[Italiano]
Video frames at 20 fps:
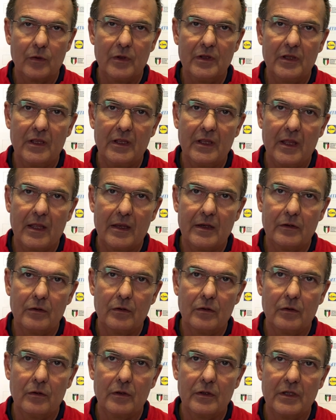quindi
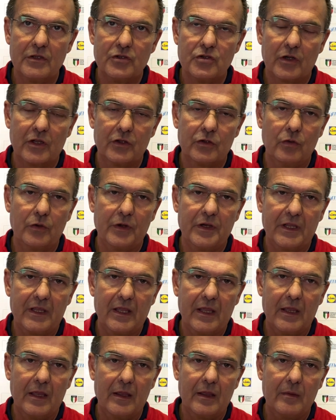hanno, i giocatori
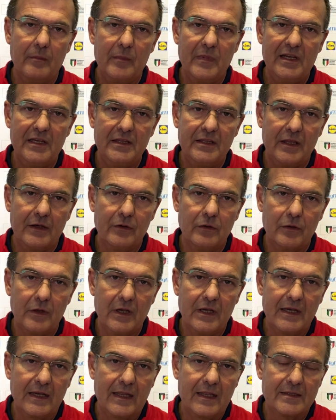che militano
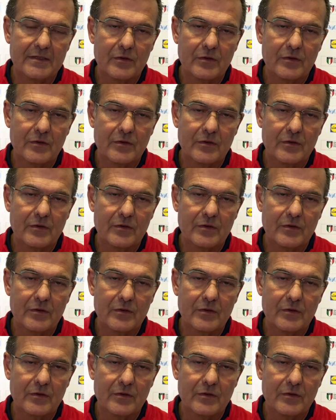nelle